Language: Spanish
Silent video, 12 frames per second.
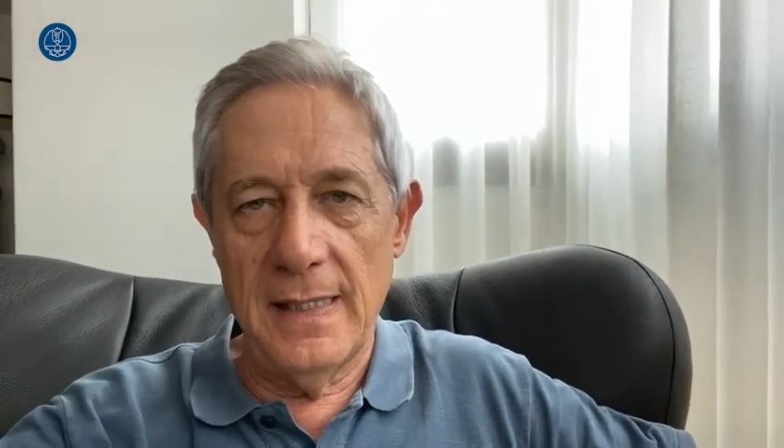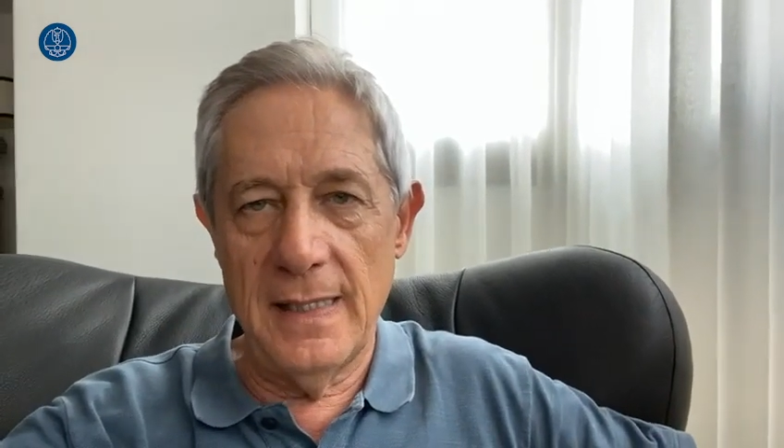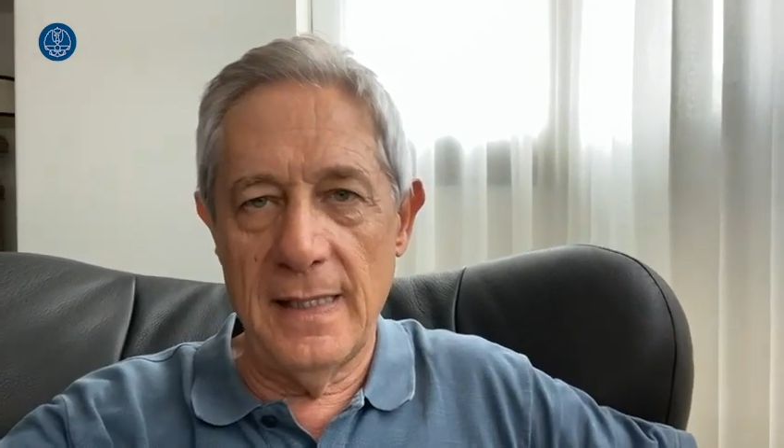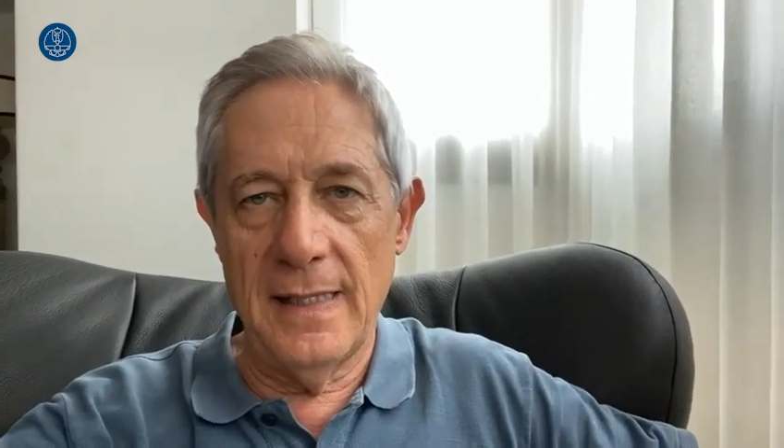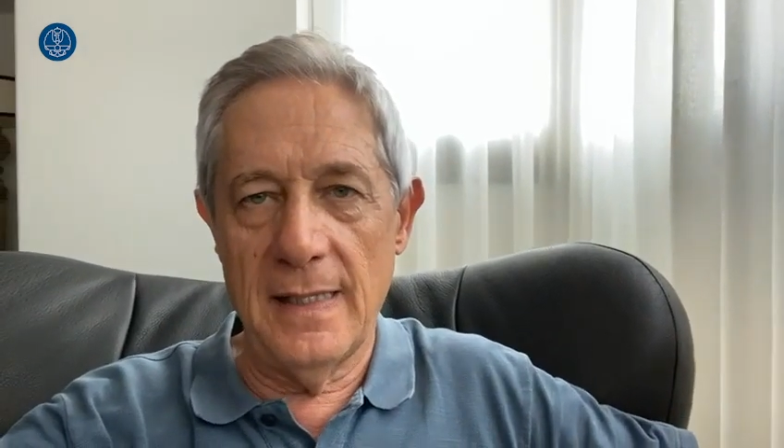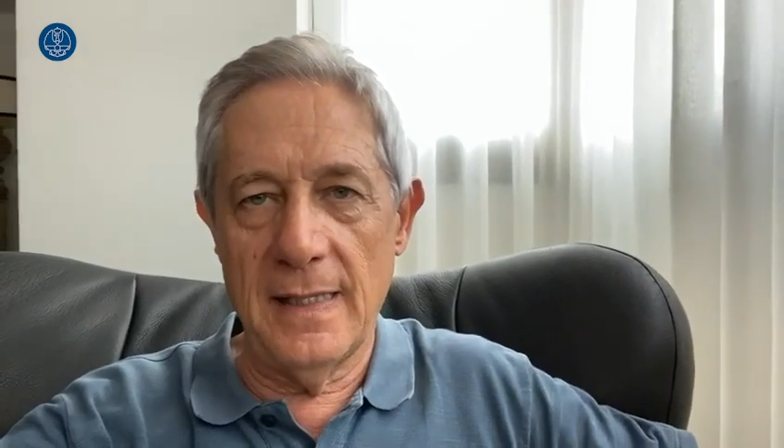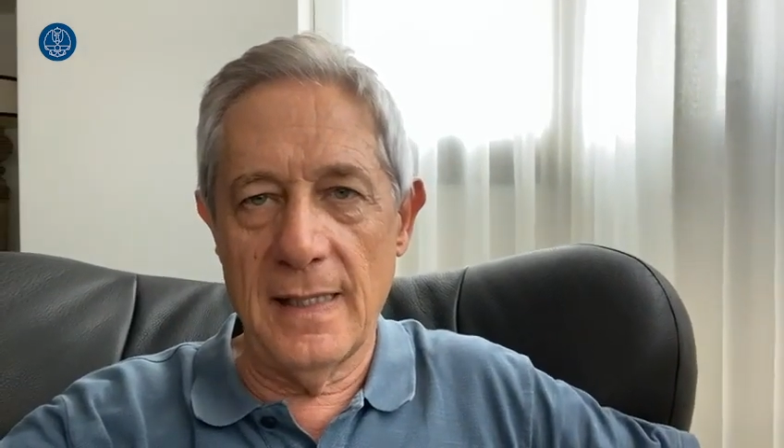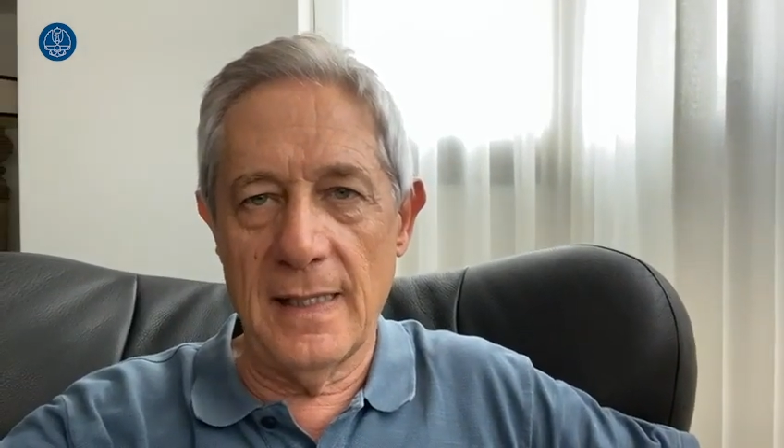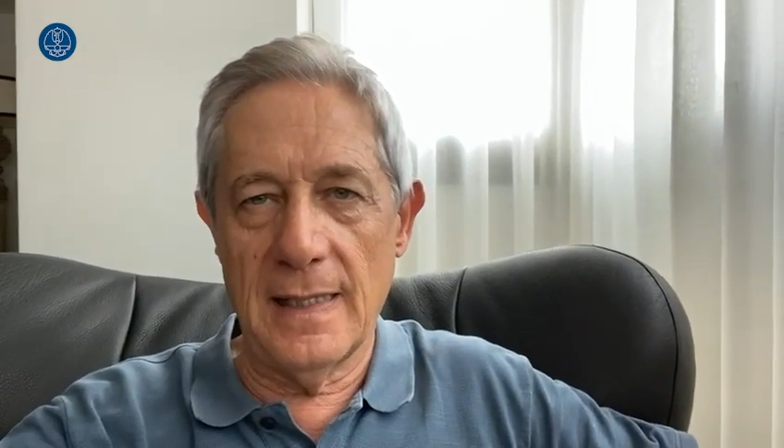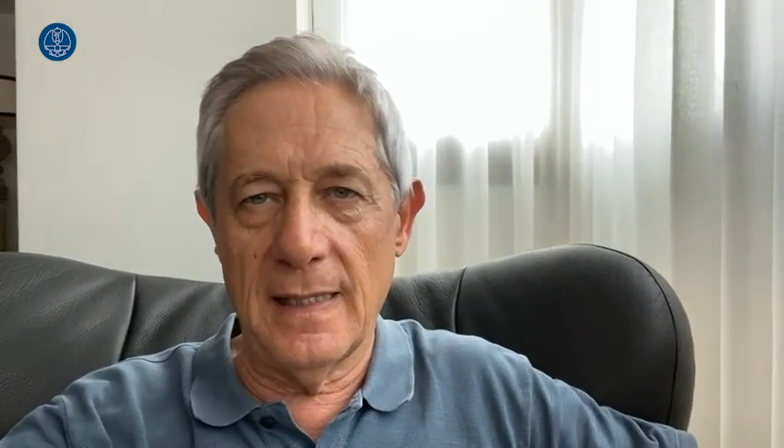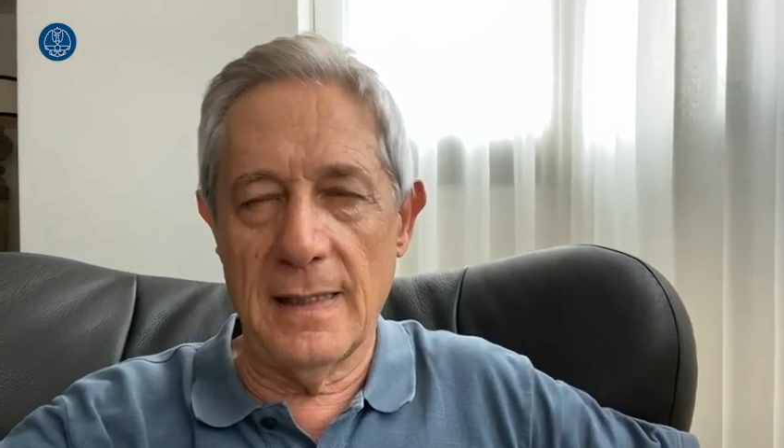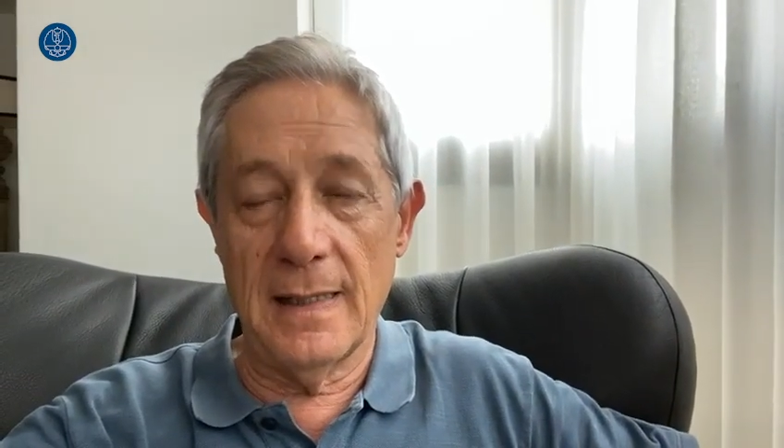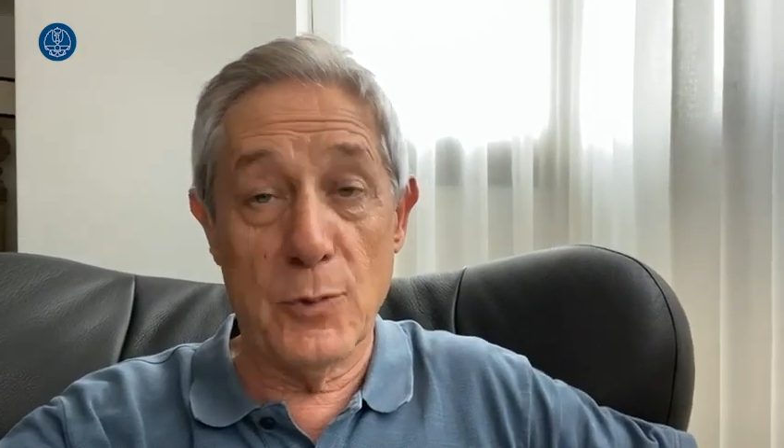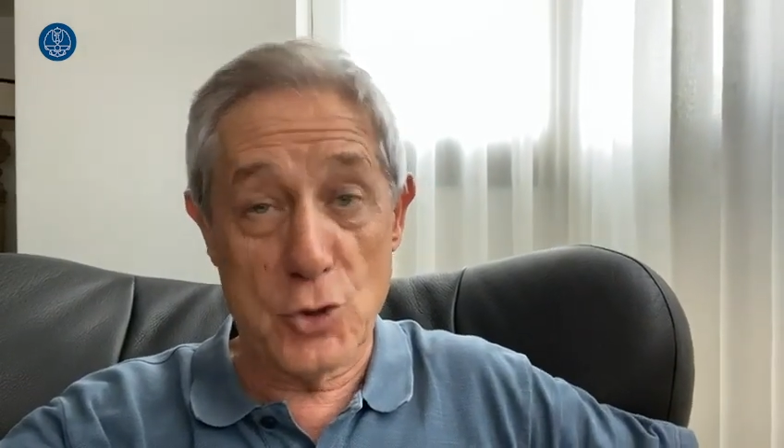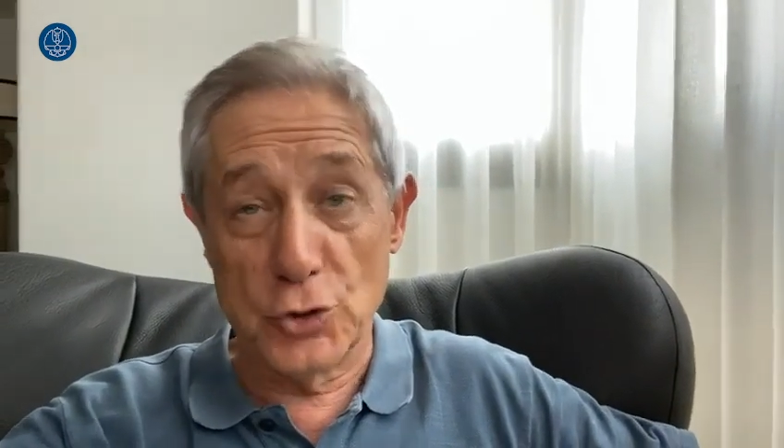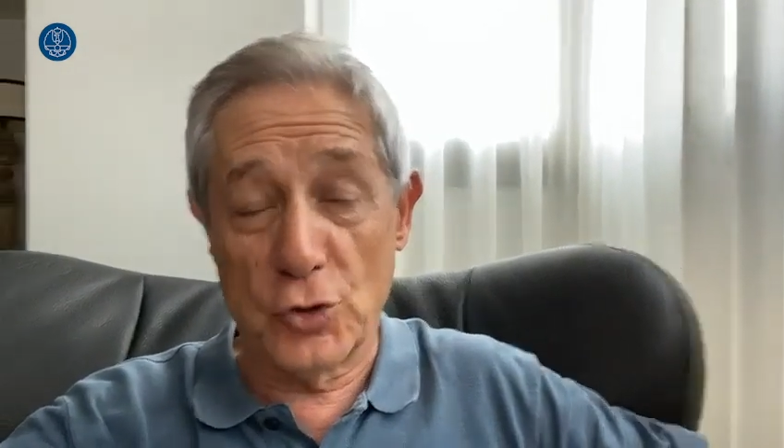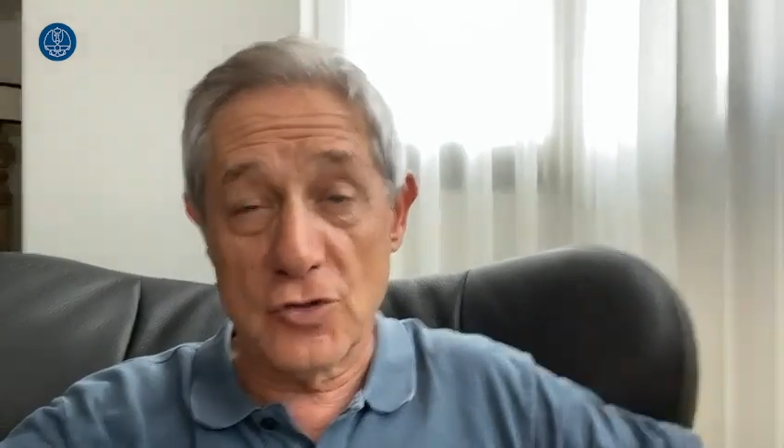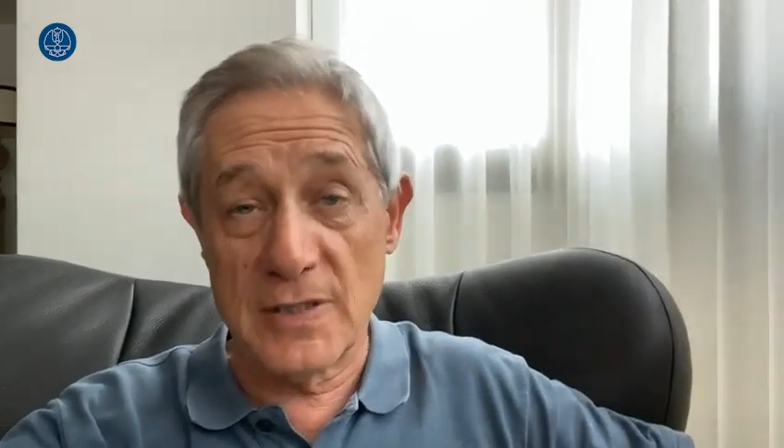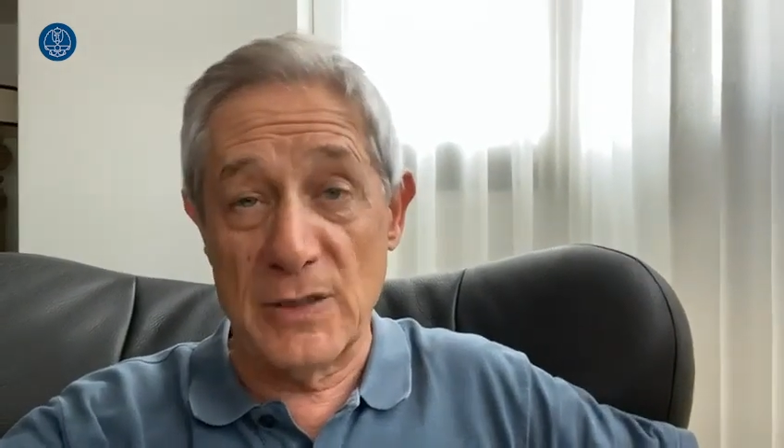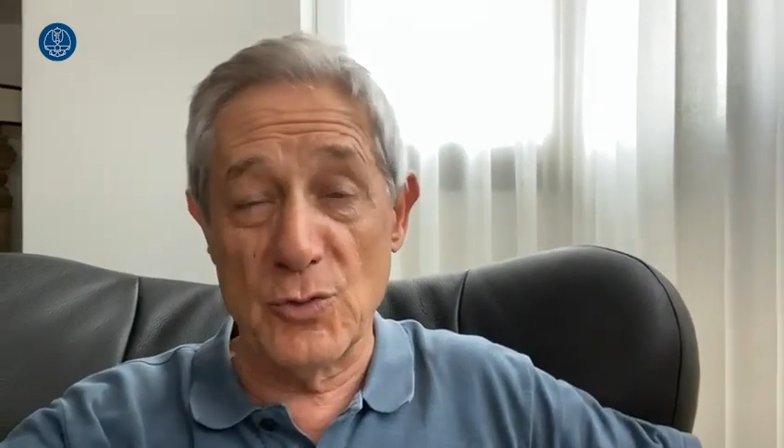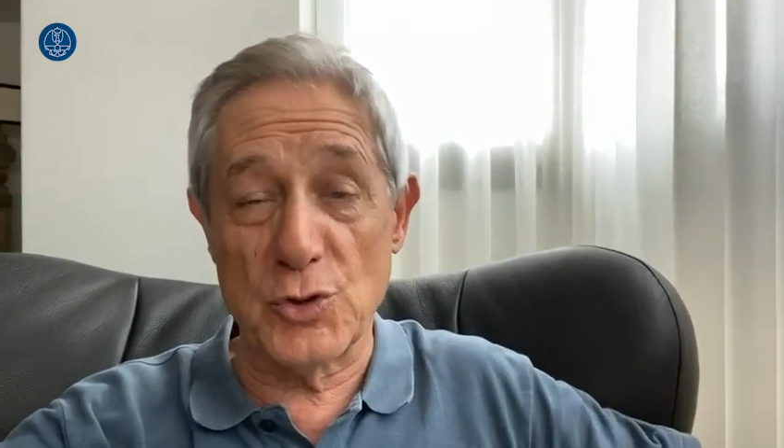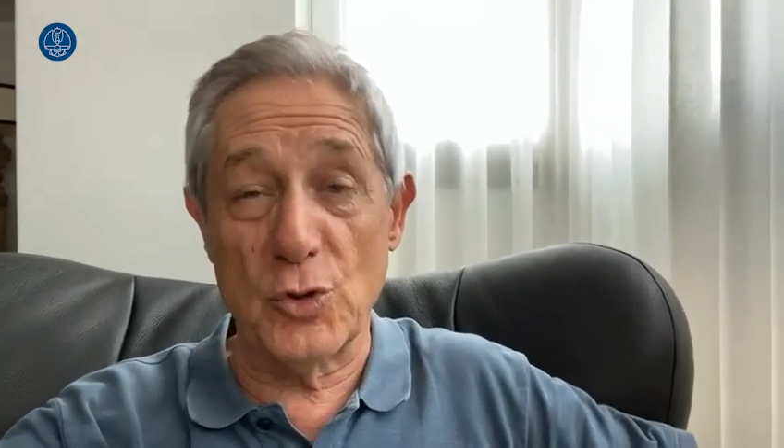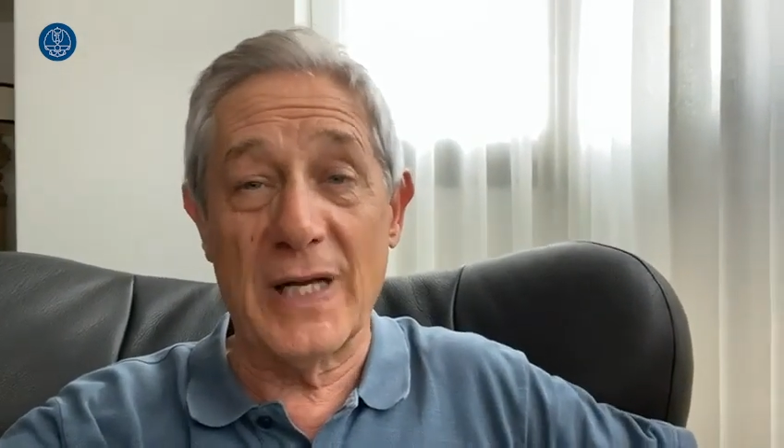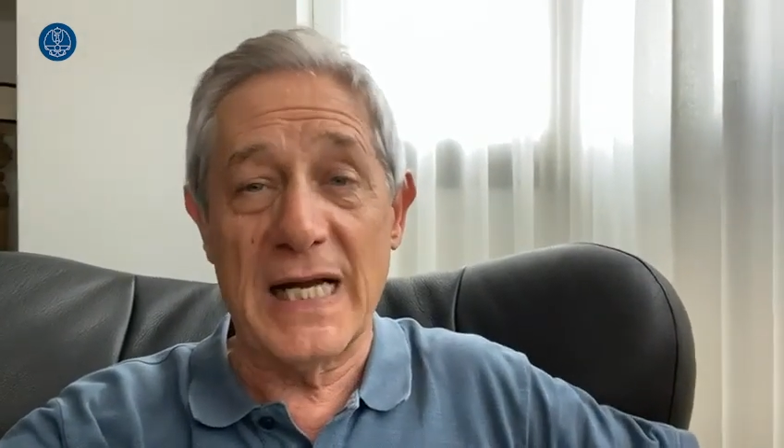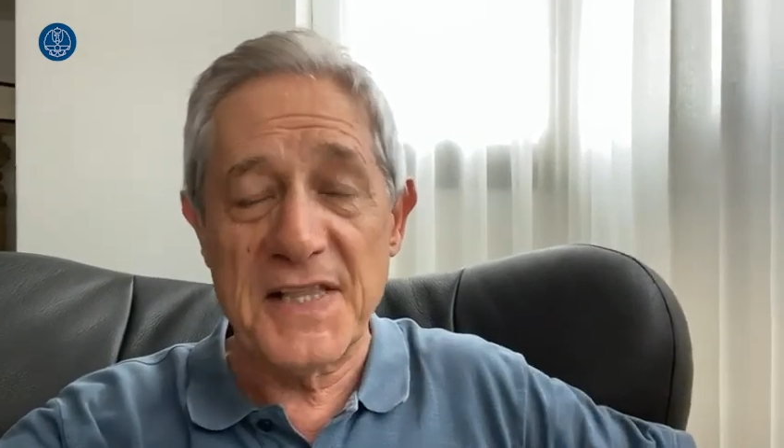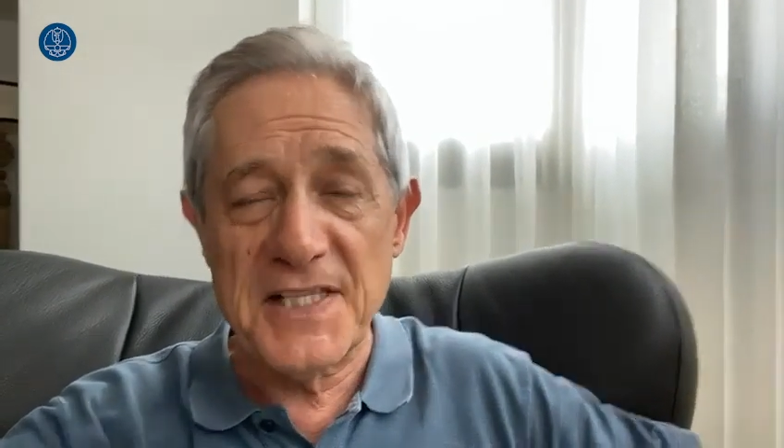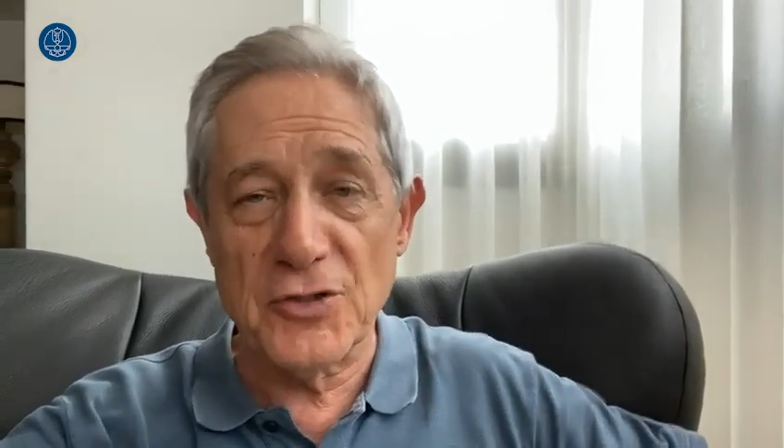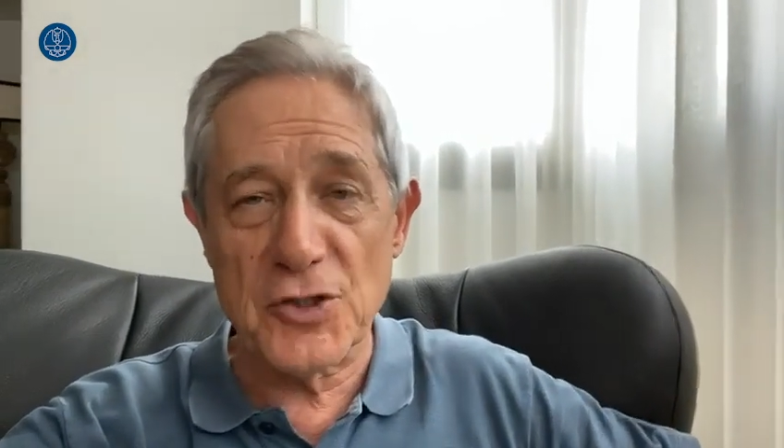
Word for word: eh, a, vosotros, a nuestro ejército